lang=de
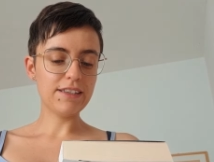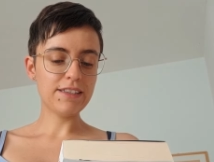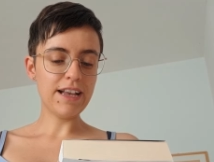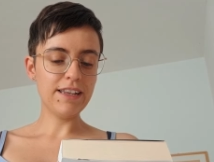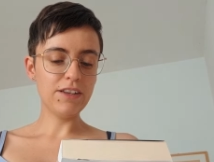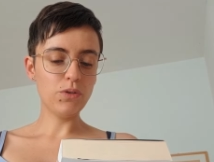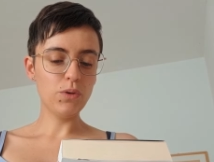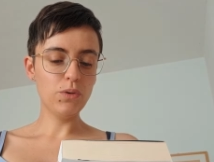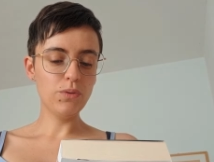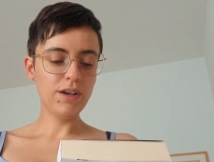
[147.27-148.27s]
seine
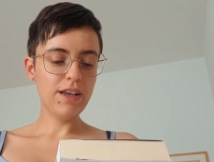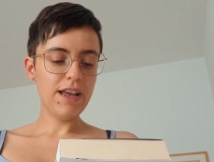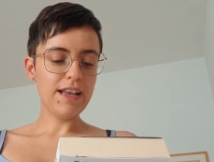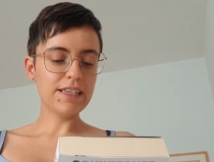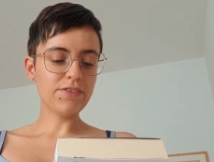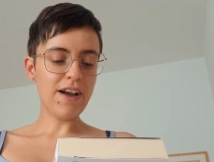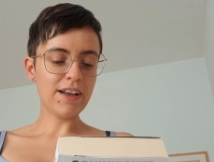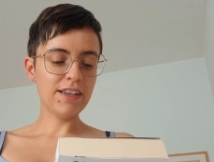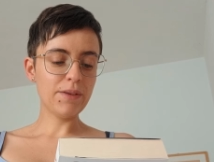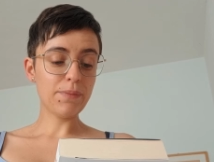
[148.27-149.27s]
Enthüllung ist
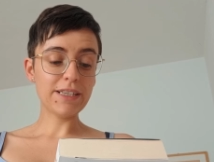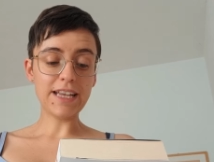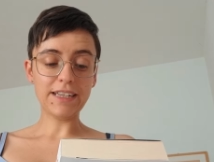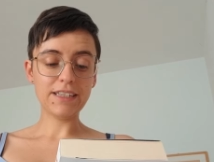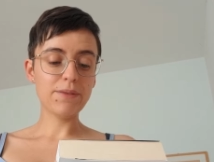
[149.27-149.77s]
wahrlich brisant.